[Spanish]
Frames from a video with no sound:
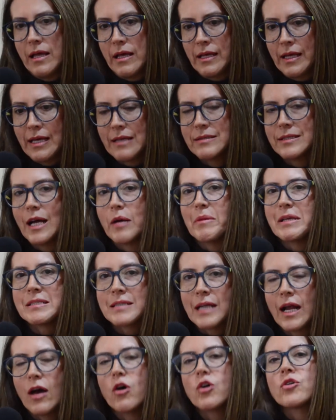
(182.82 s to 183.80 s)
que está
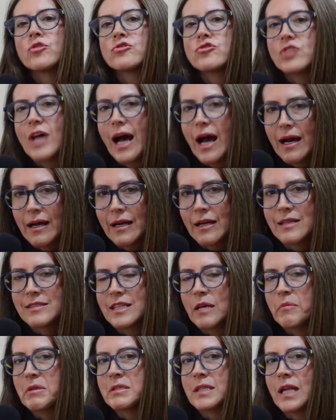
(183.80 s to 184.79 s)
mezclado con sangre, que
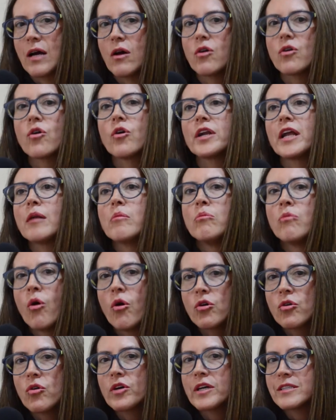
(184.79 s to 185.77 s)
está mezclado con el
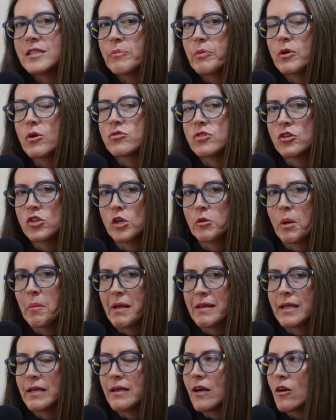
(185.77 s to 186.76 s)
moco que se produce
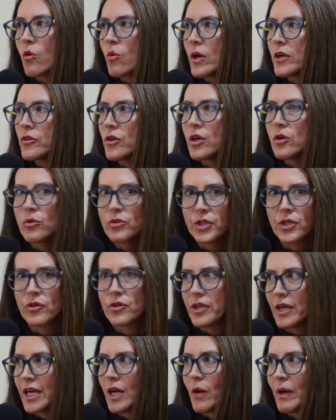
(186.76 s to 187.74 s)
normalmente en el cuello del útero
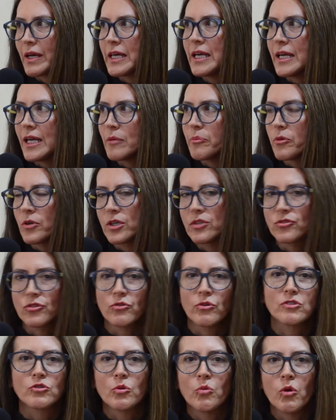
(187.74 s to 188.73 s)
y en la vagina. Por eso
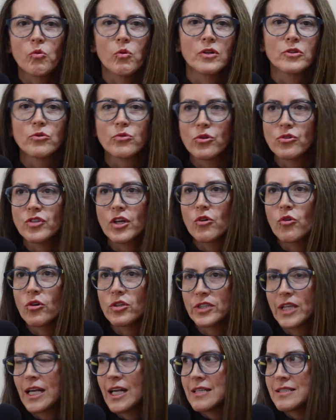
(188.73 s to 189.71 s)
no es como cuando uno se
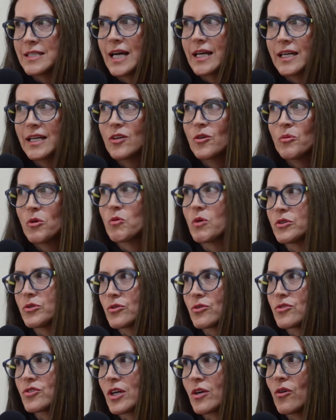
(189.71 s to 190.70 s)
corta la sangre, como cuando
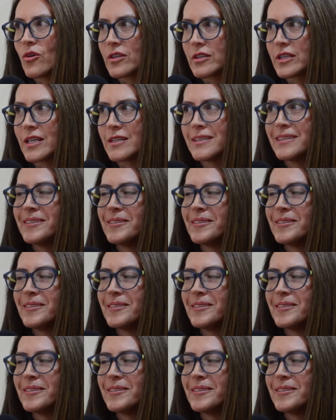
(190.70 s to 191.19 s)
uno se corta.